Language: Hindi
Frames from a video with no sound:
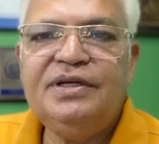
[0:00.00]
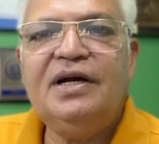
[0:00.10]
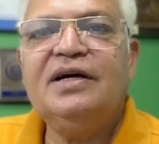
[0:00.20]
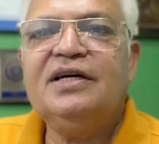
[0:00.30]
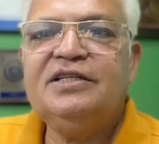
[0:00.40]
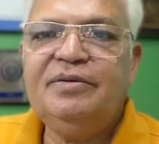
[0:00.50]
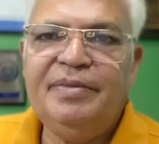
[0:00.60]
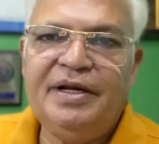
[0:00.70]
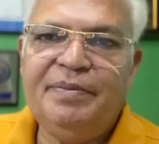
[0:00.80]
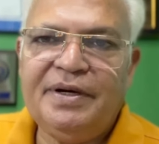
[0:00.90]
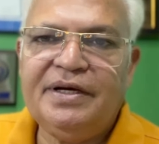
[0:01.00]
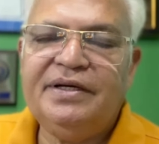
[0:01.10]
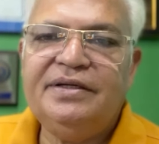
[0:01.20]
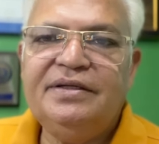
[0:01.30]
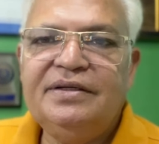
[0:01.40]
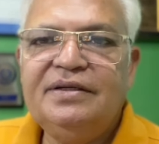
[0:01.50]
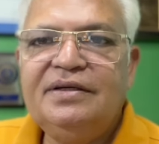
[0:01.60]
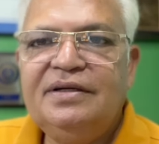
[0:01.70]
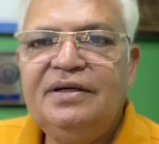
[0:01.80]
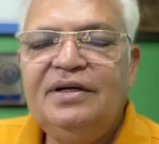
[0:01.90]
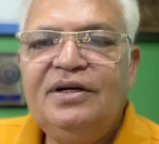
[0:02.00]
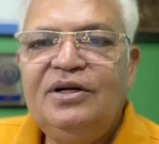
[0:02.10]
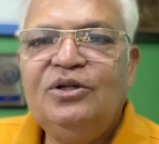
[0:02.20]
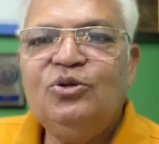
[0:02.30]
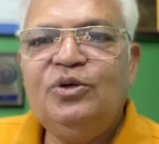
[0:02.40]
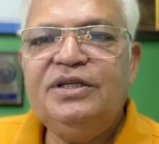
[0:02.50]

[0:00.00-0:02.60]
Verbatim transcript: श्रीलंका से मैंने पढ़ा है तो